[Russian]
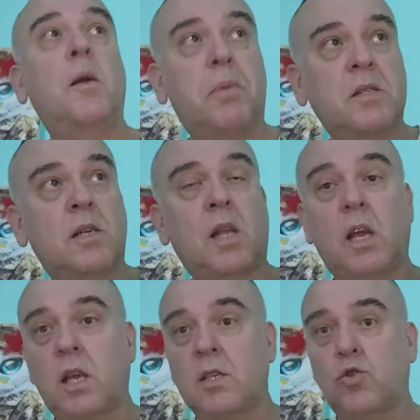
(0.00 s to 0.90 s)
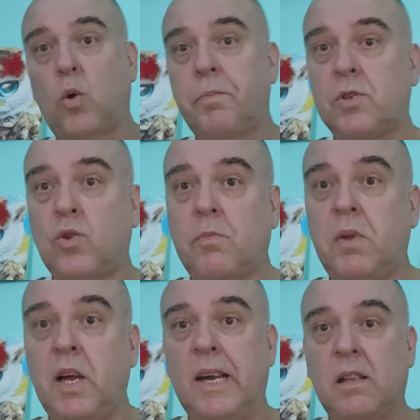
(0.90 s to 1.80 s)
посмотрите, 100-500
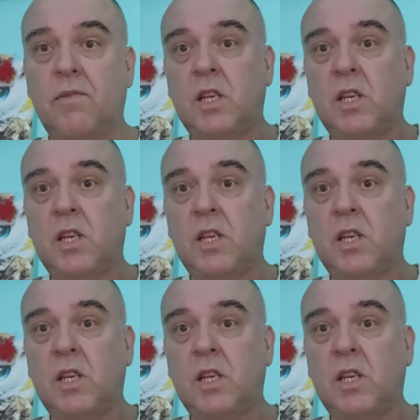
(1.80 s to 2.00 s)
миллиардов,